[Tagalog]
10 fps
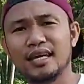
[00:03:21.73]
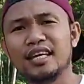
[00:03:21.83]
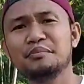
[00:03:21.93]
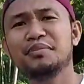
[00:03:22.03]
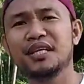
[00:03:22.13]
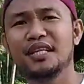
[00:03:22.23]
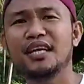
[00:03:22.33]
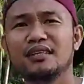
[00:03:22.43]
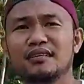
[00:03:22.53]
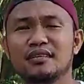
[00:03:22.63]

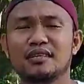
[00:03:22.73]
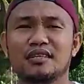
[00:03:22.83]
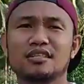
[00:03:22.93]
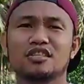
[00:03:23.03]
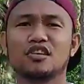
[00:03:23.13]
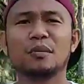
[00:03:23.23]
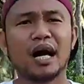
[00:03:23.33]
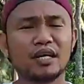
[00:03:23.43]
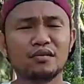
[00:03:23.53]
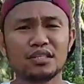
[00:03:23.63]
inbreeding. So
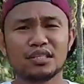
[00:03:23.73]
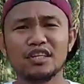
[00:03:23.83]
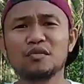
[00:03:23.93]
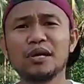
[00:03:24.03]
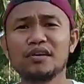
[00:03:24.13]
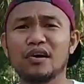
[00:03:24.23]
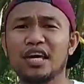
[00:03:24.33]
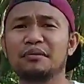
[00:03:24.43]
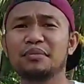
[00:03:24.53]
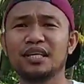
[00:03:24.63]
mga kanukis, ano ba yung
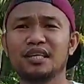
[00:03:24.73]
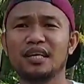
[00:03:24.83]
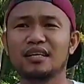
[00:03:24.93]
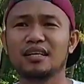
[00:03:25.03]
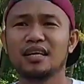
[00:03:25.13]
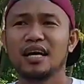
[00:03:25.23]
inbreeding?